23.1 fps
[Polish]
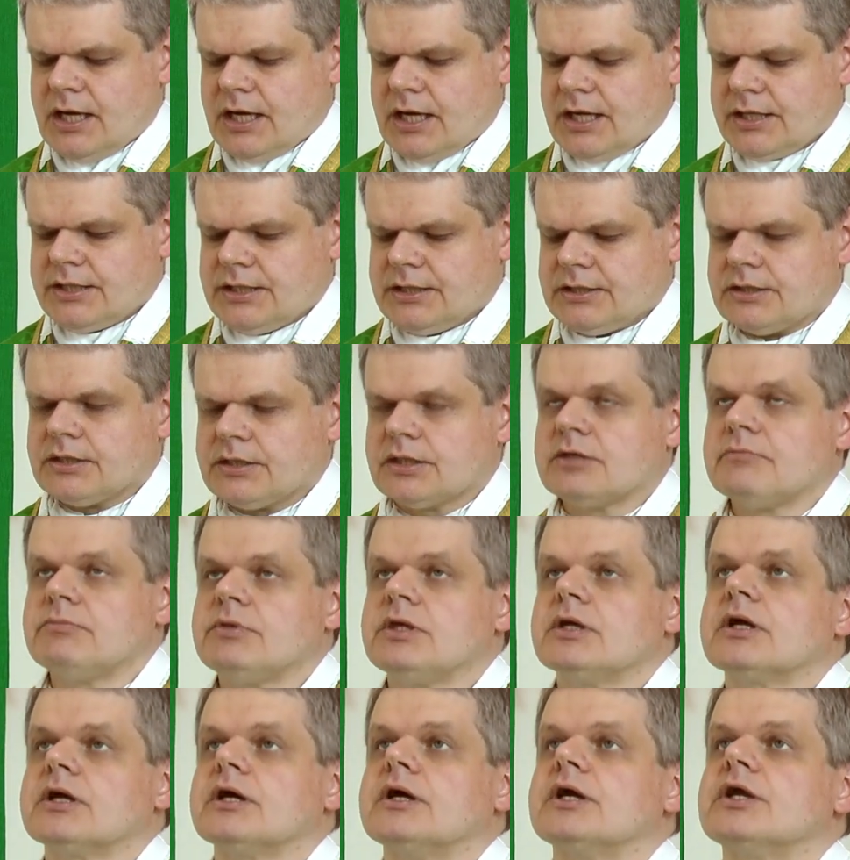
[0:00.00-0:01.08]
a
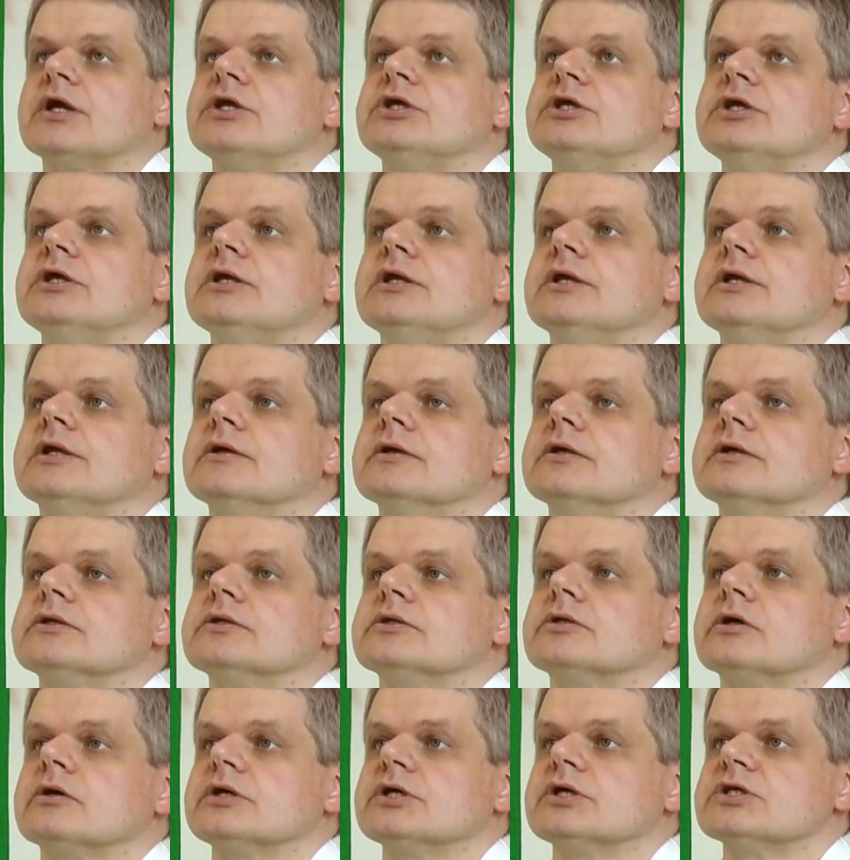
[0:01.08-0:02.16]
innymi gardzili.
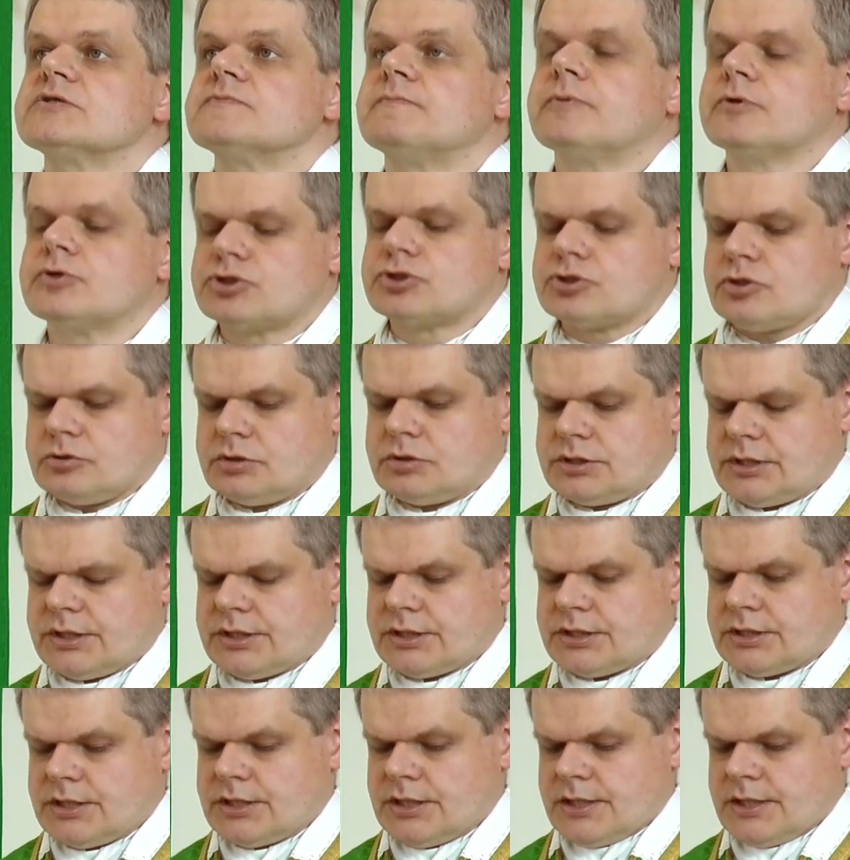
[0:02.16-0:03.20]
To jest początek.